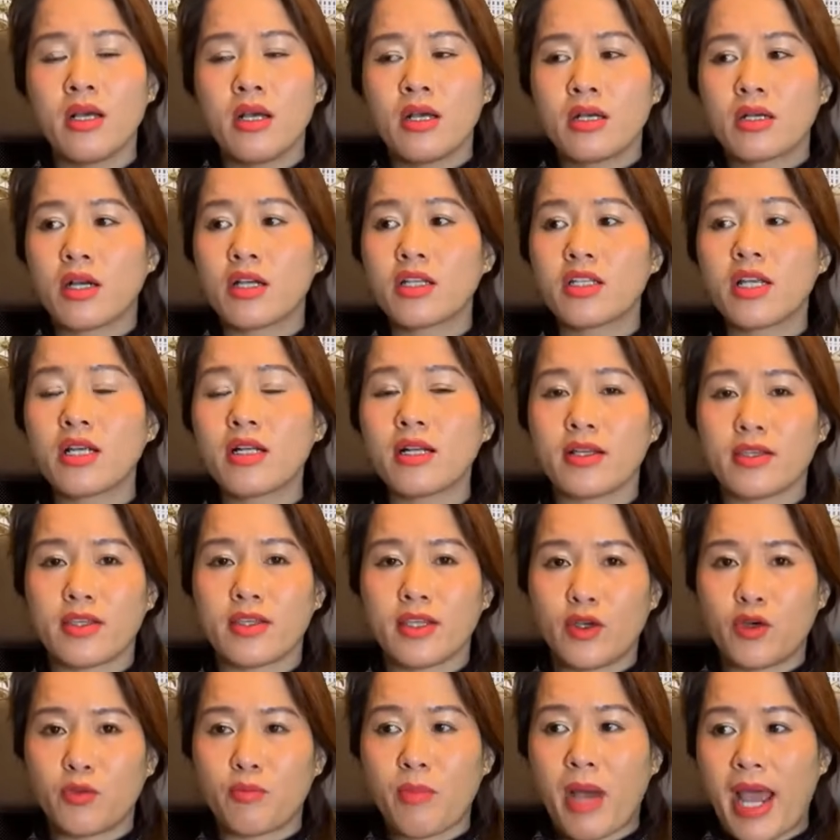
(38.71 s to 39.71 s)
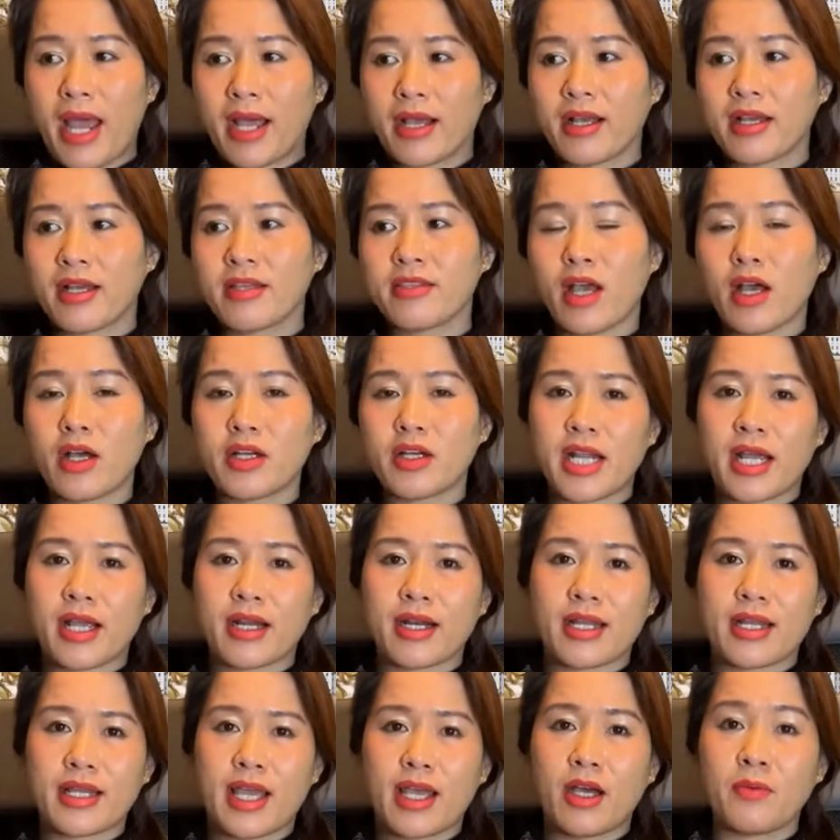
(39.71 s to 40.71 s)
có rất là nhiều bạn cho rằng
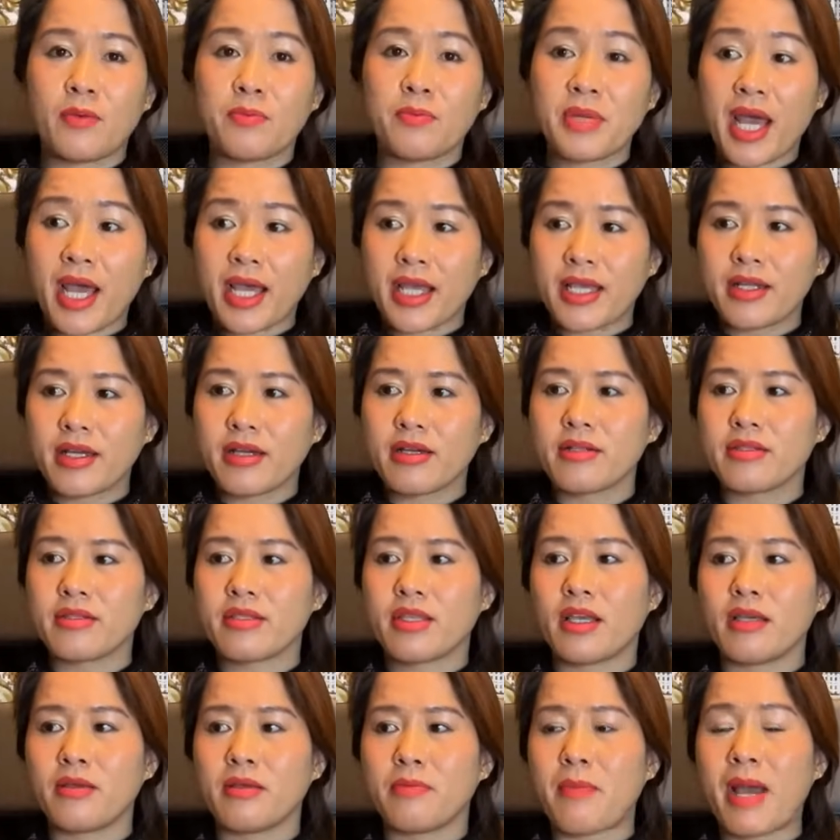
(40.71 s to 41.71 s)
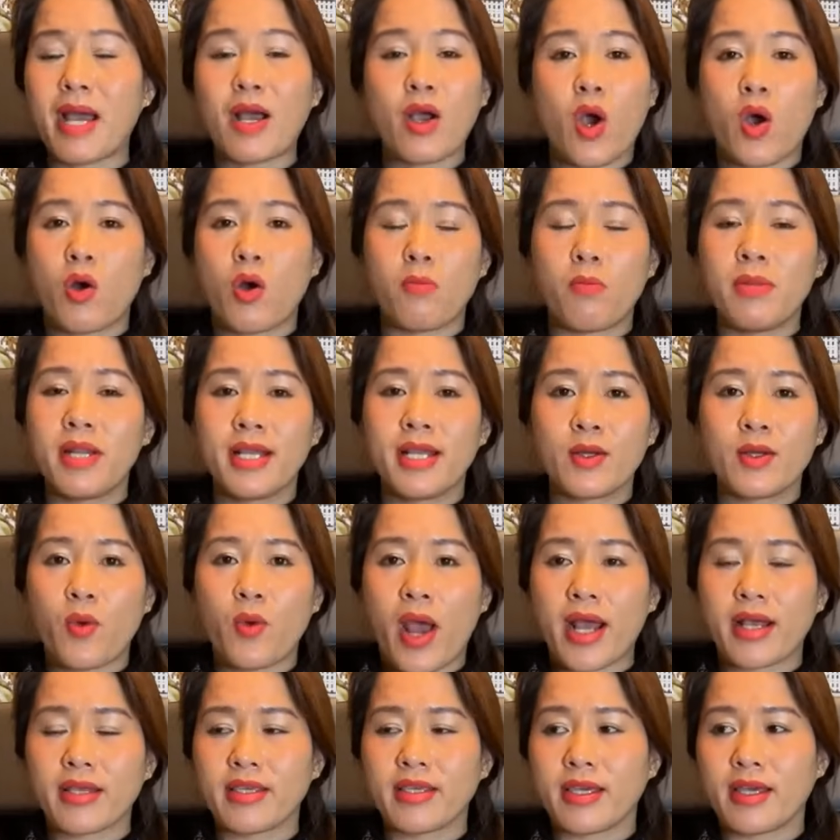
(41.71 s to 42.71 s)
là ngày hôm nay đó thì bác Hồ không liên
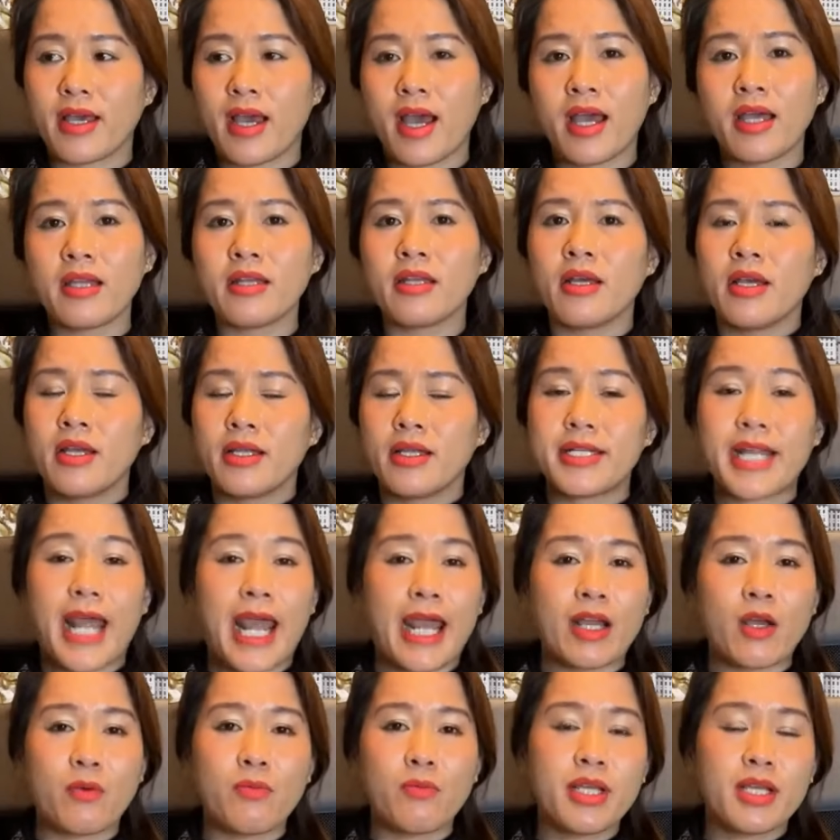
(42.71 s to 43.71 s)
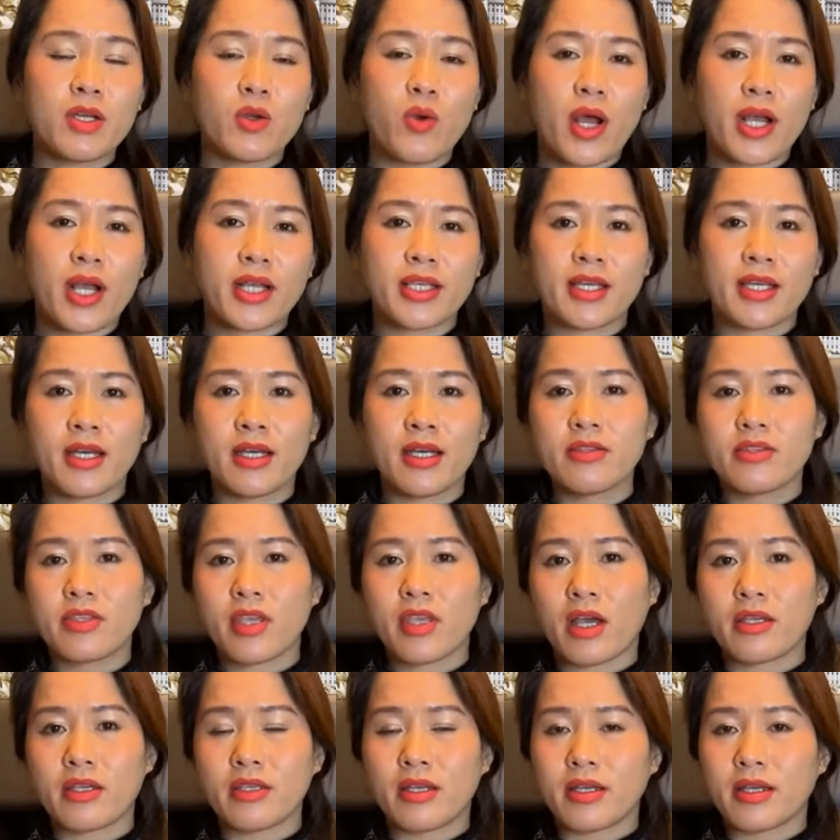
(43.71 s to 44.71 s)
quan gì hết đảng không liên quan gì hết cho
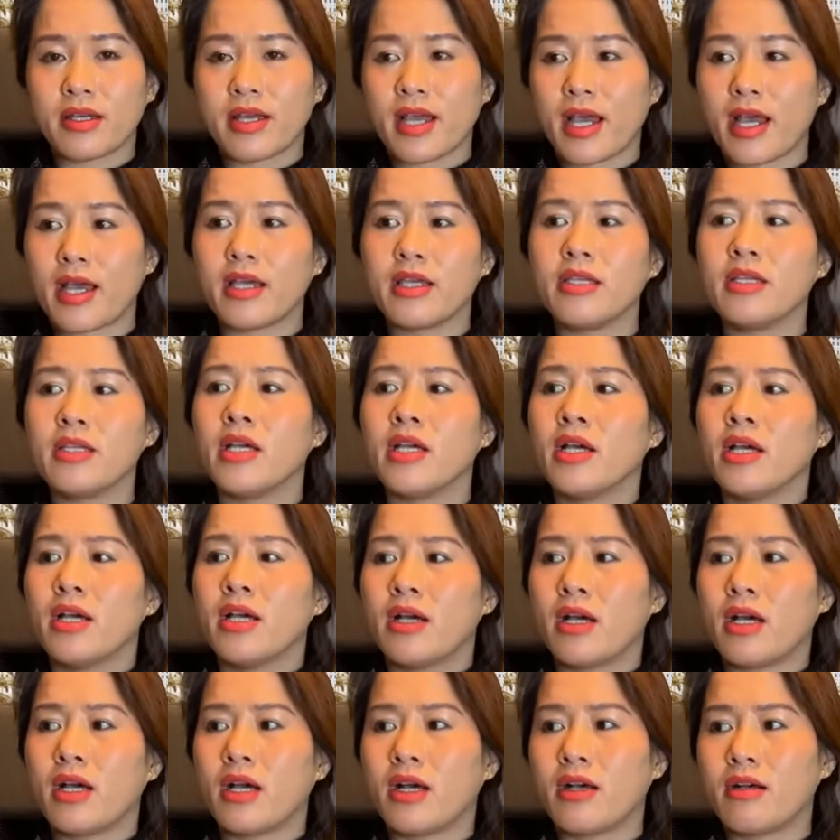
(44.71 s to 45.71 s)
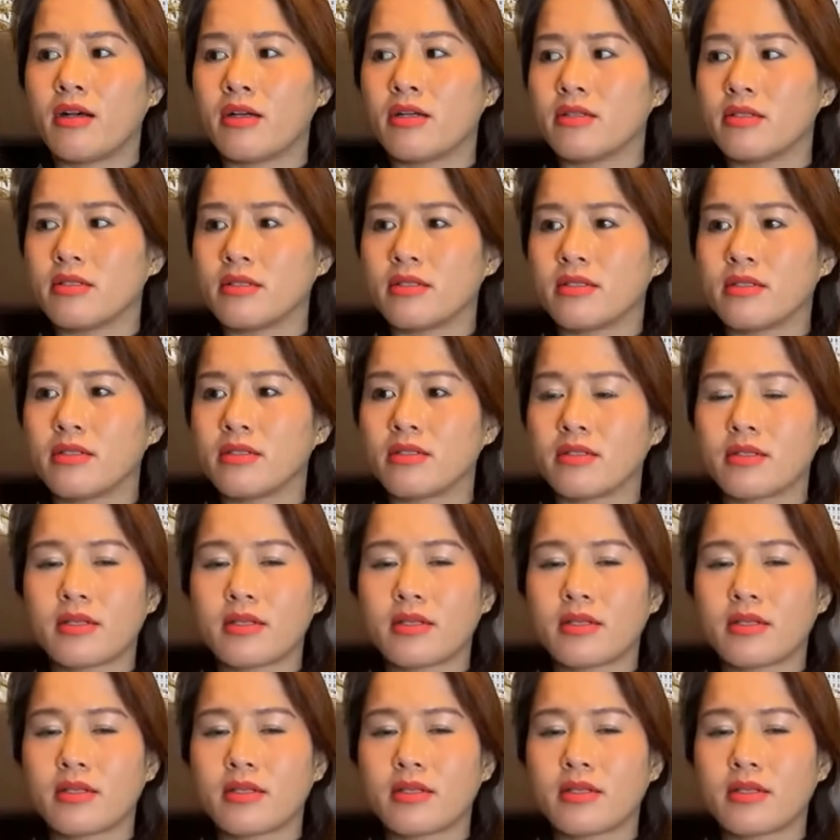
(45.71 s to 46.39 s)
những cái uh,